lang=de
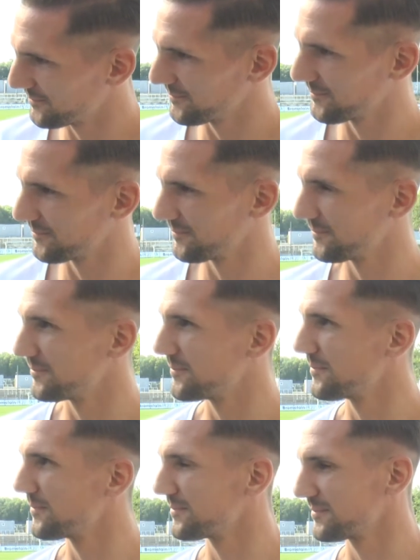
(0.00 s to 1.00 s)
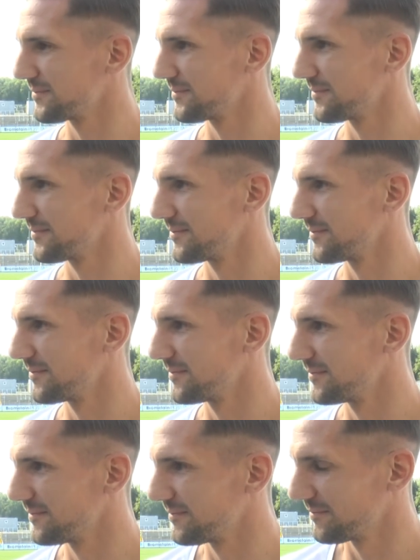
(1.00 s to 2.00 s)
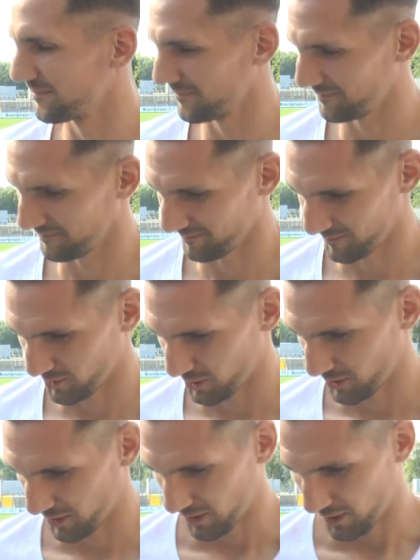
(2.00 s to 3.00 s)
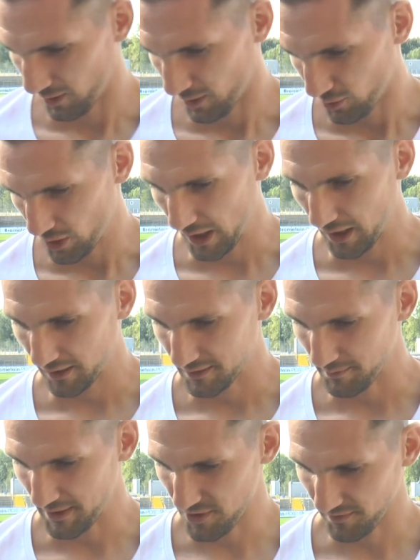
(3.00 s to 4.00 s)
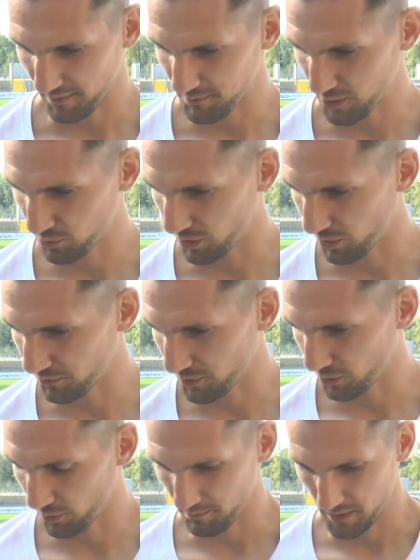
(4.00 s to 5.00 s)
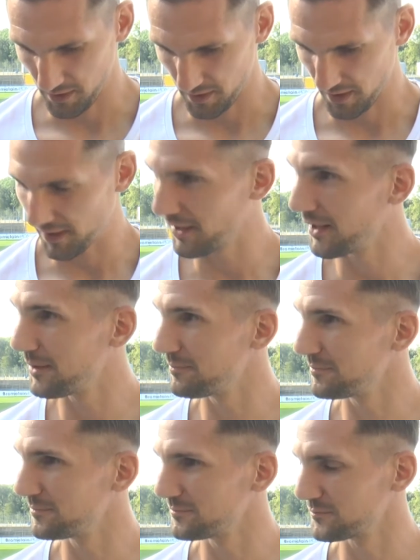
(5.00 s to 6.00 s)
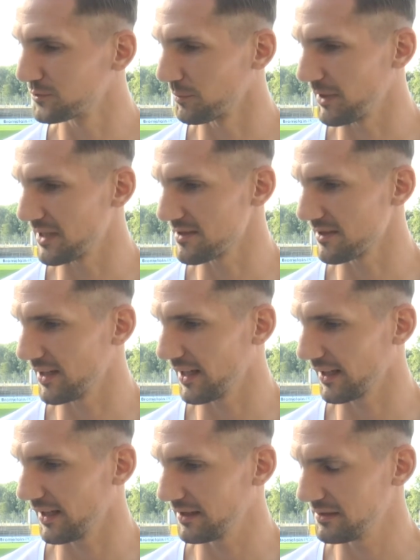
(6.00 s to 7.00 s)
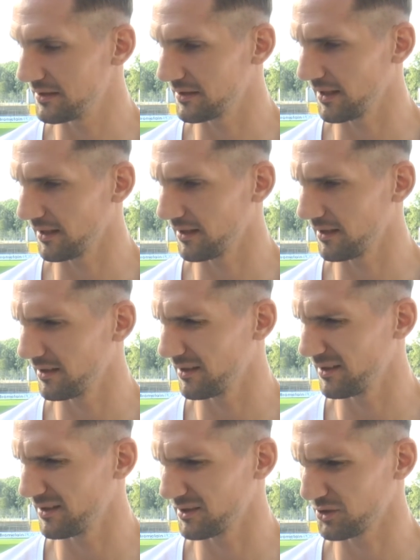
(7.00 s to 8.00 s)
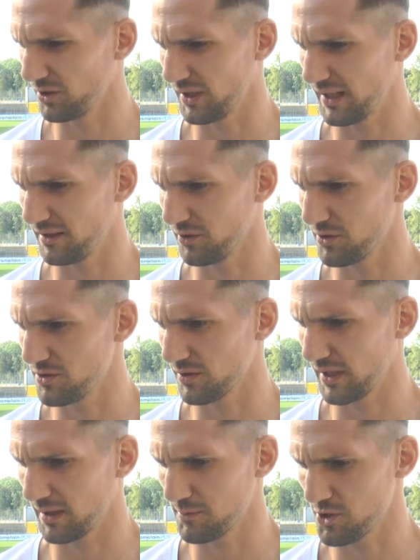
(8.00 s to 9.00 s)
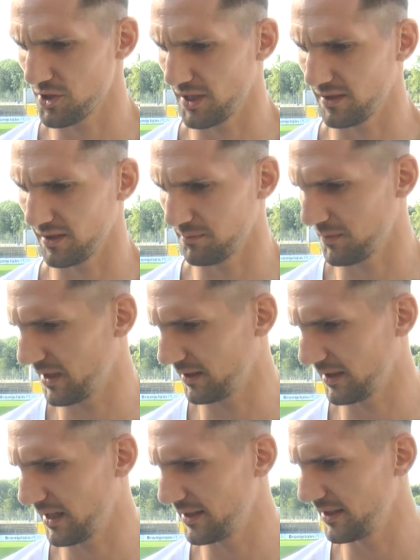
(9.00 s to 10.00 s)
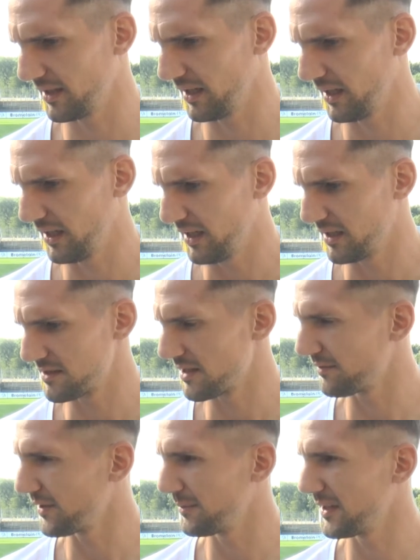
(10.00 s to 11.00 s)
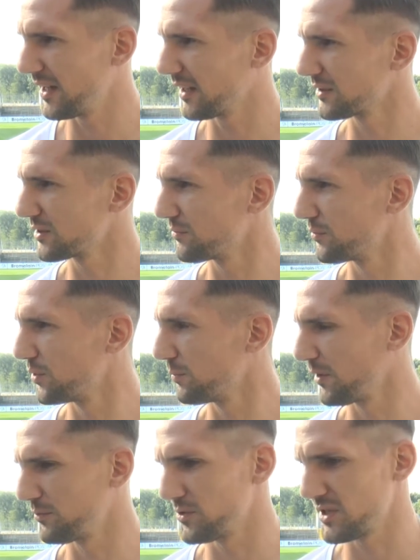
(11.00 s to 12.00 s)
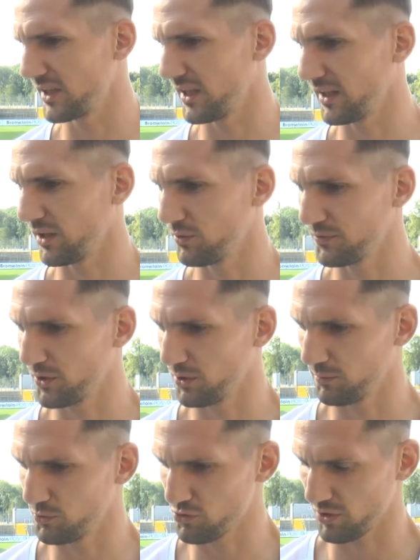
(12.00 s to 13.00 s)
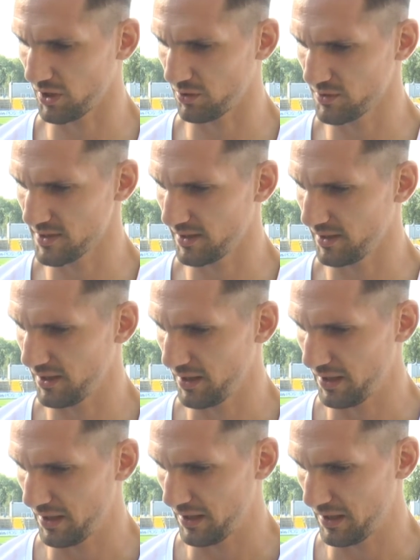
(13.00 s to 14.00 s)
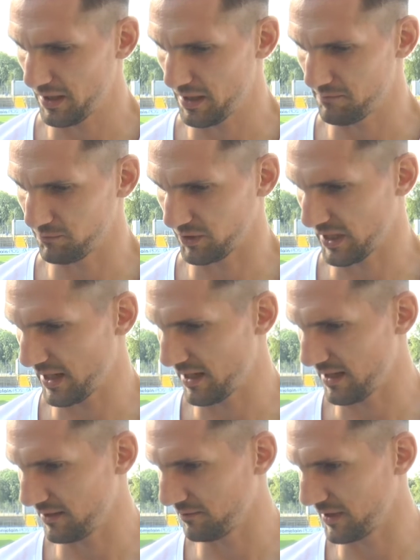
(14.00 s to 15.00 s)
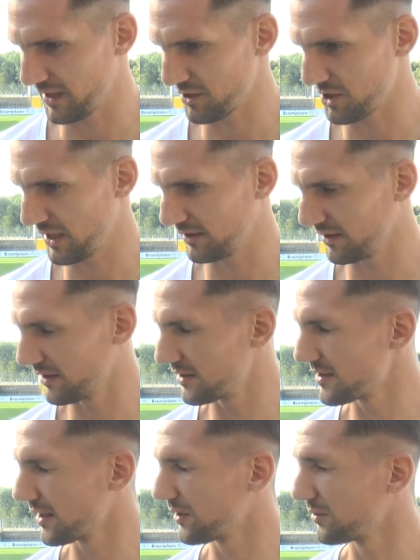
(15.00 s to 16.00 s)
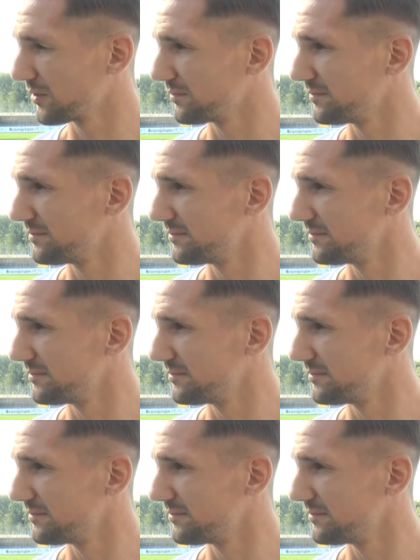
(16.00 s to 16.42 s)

Wie war denn dein Einstieg bei der SVE? Ja, die Mannschaft hat mich gut aufgenommen. Ähm, vom ersten Tag an. Ich denke, äh, das können alle Neuzugänge bestätigen. Man hat gleich ein sehr familiäres Gefühl, man fühlt sich gleich aufgenommen und zu Hause. Ähm, von daher war der Start äh, sehr gelungen.